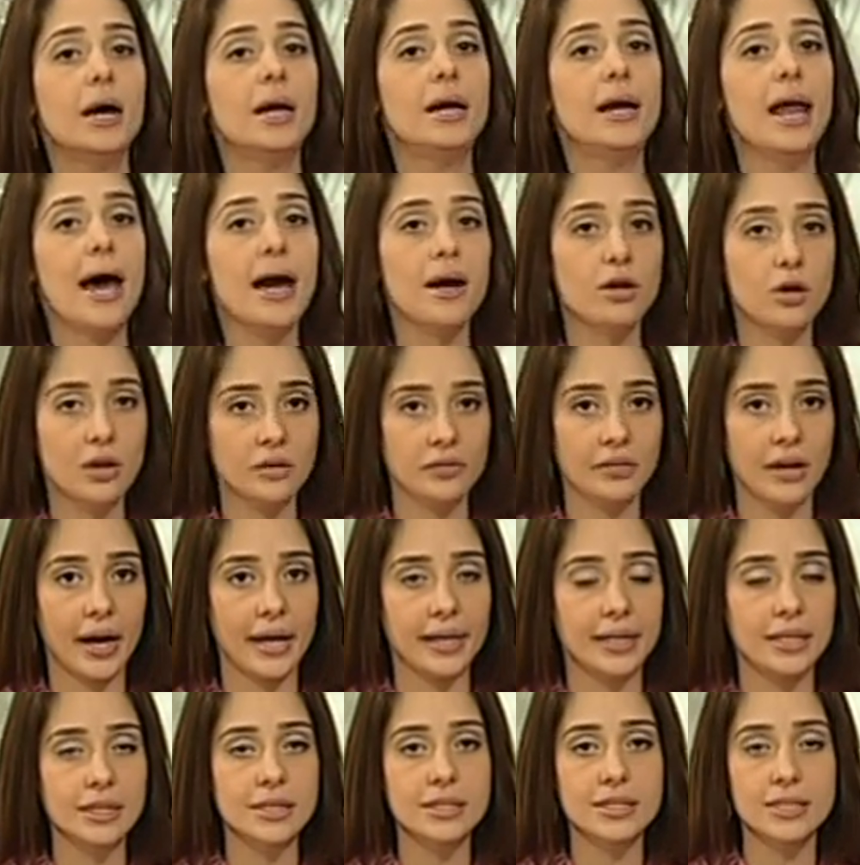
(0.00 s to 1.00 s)
लैक ऑफ
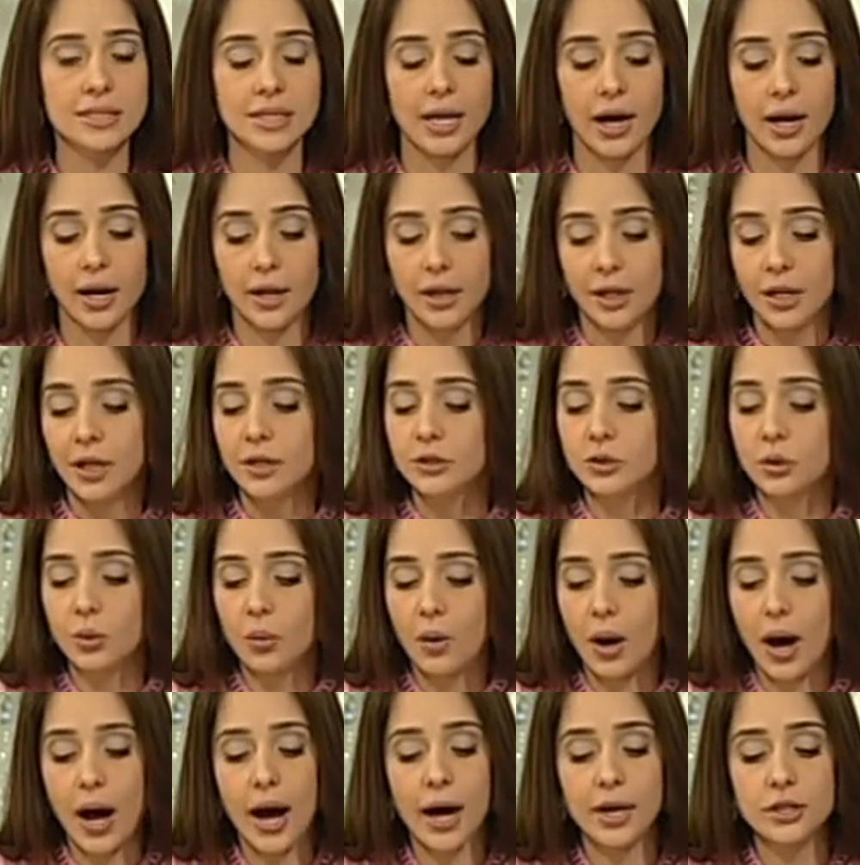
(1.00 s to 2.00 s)
गाइडेंस का तो
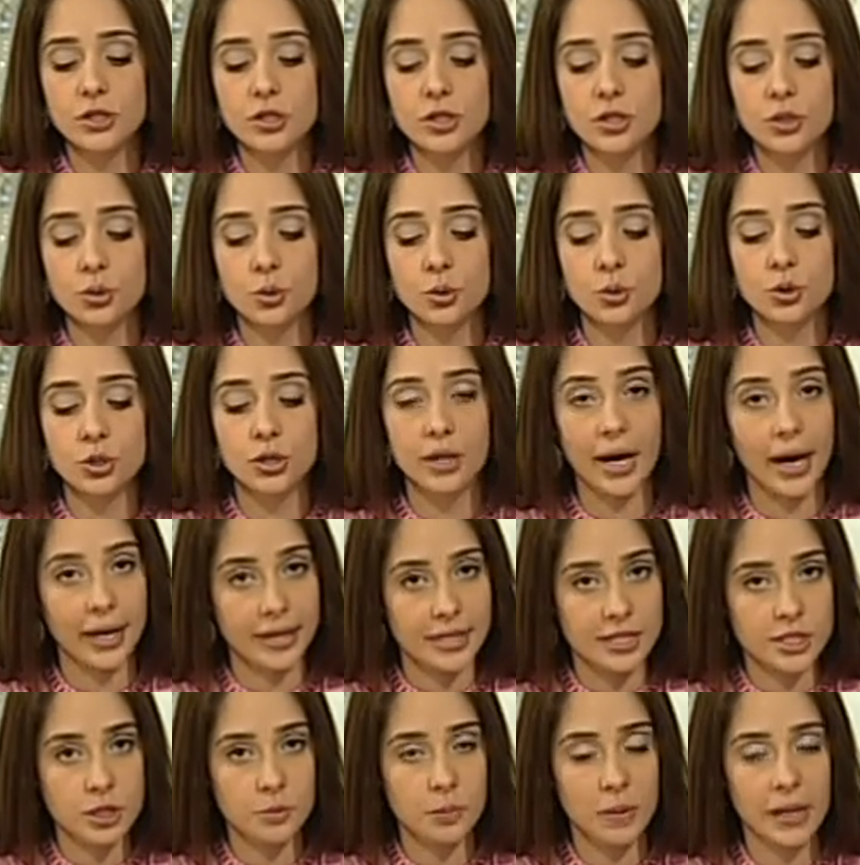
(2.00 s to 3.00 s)
आज कुछ
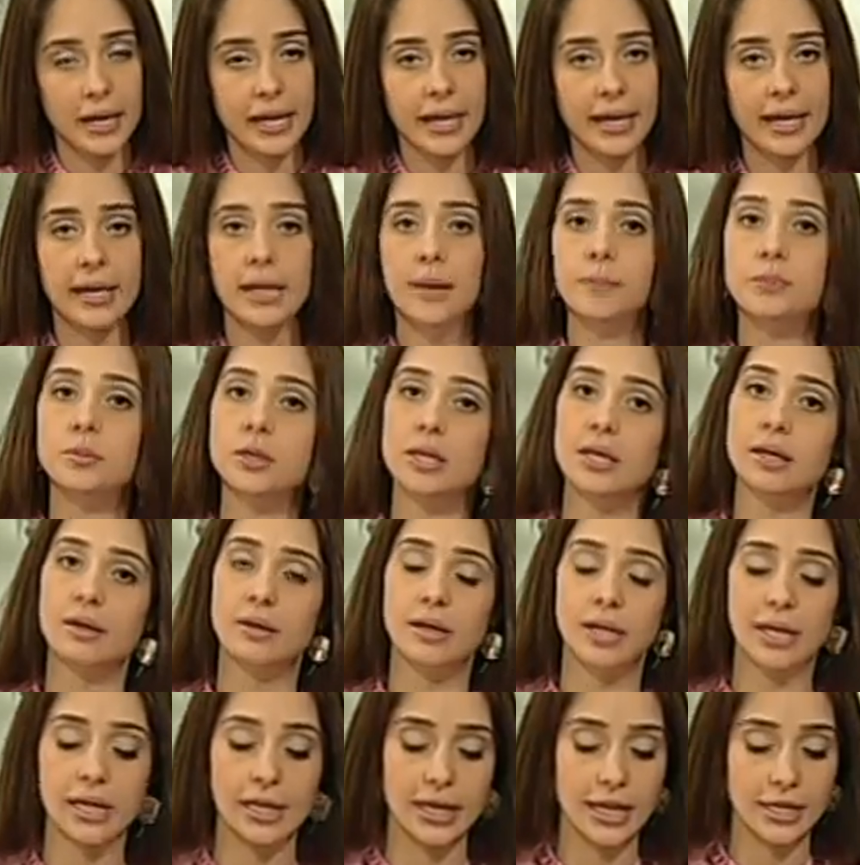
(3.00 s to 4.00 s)
गाइडेंस भी लेंगे हमने
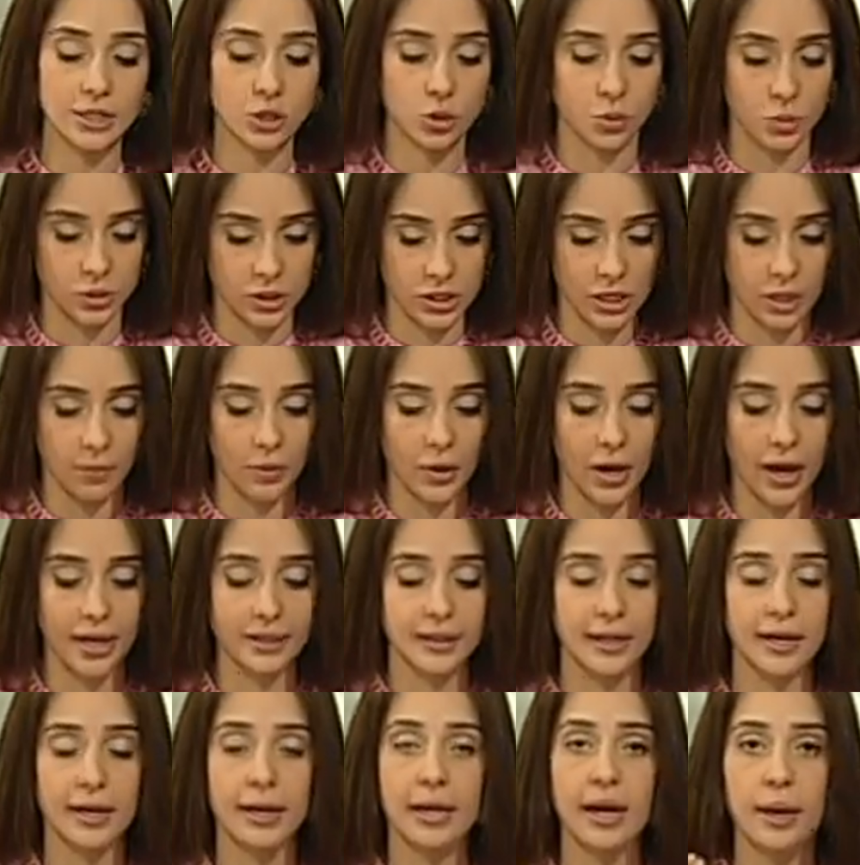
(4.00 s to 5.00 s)
एक गेस्ट को इससे बुलाया
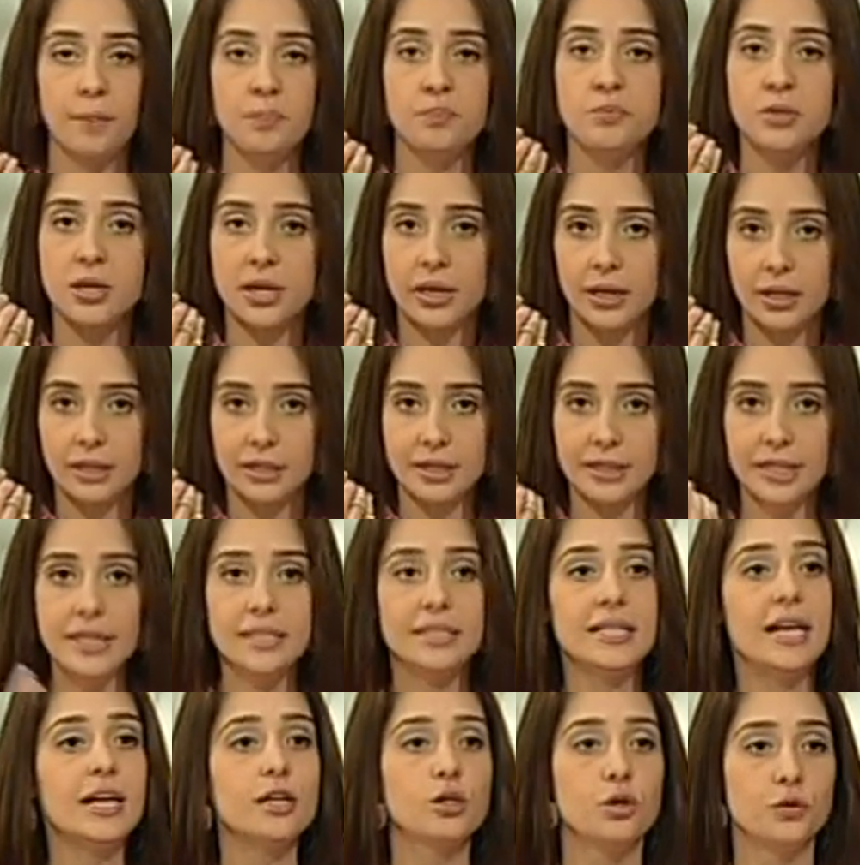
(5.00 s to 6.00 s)
ताकि हम
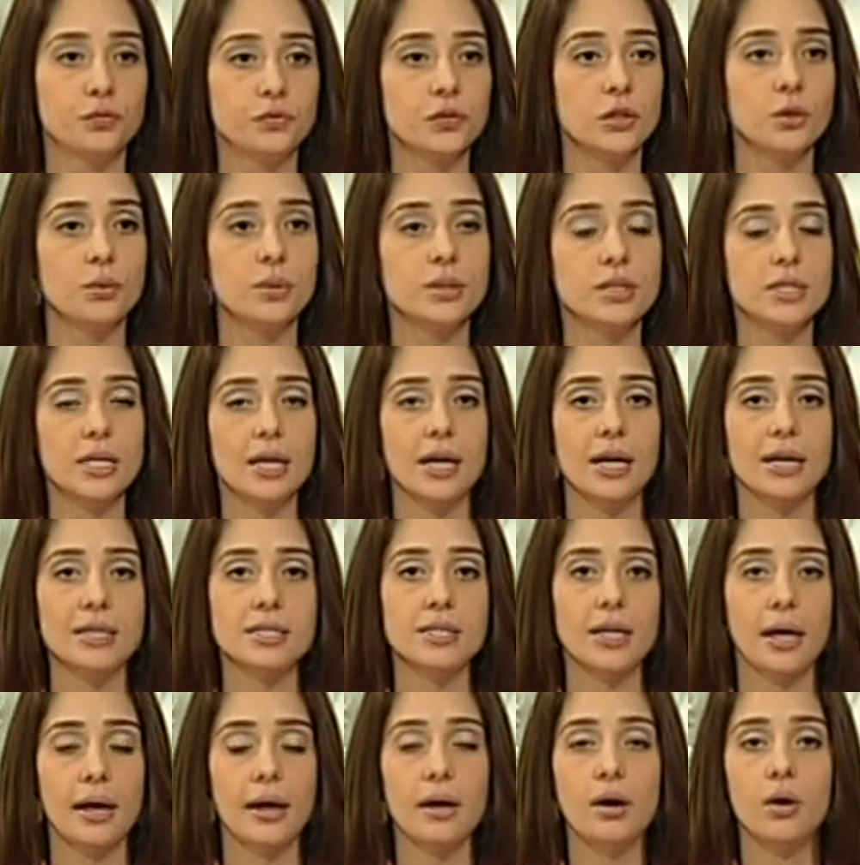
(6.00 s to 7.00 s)
डिटेल्ड गुफ्तु इनसे कर
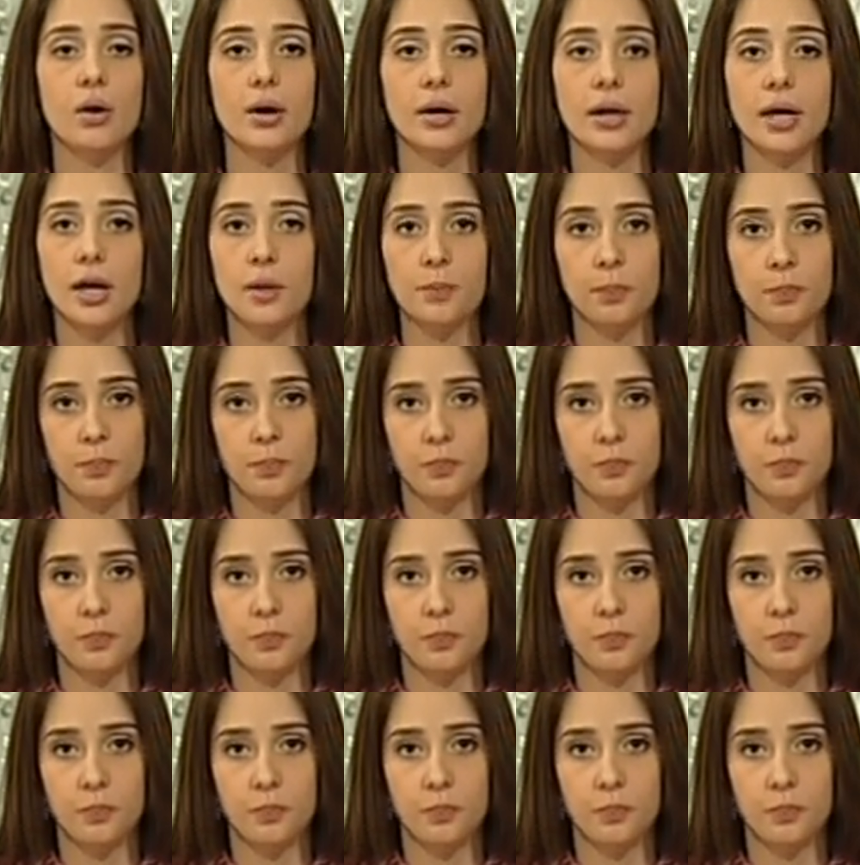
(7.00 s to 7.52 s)
सकें और एक